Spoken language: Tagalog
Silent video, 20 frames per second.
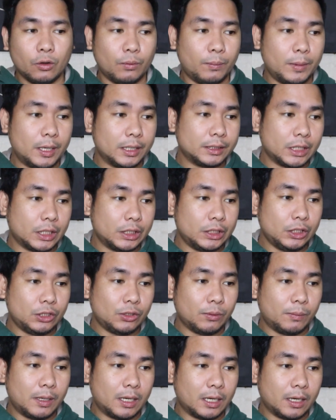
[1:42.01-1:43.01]
Kung makita
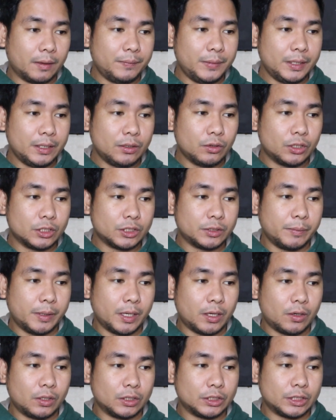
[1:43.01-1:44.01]
dito mga kamikos,
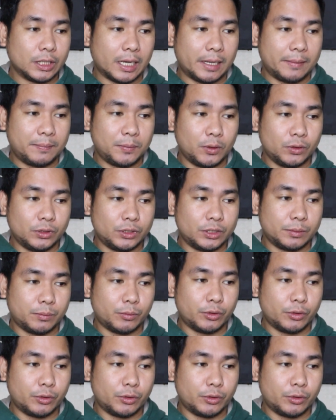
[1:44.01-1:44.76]
meron na siyang uploads